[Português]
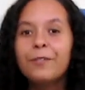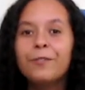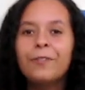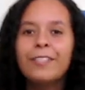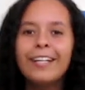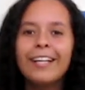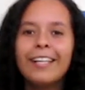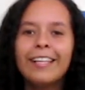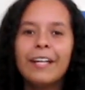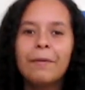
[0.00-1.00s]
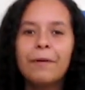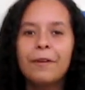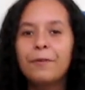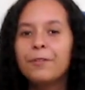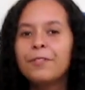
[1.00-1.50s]
Junte a galera
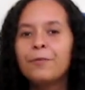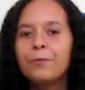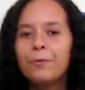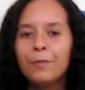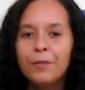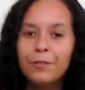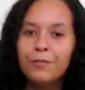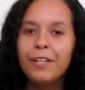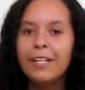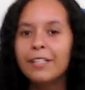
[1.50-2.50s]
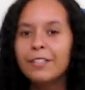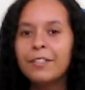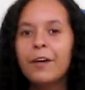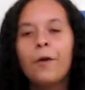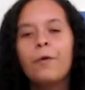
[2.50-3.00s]
para curtir um domingo diferente.